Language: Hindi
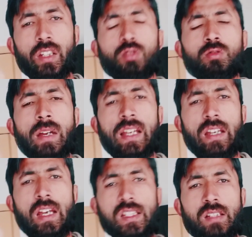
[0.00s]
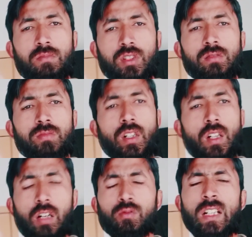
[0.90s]
क्यों मैं ऐसा मतलब
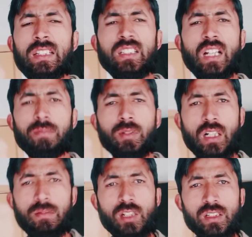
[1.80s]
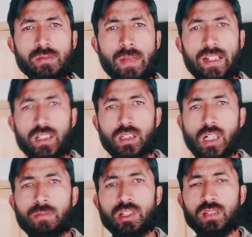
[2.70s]
वो कहते हैं कि आप में काबिलियत मैंने कहा
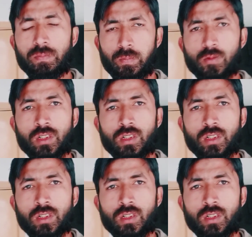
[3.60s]
काबिलियत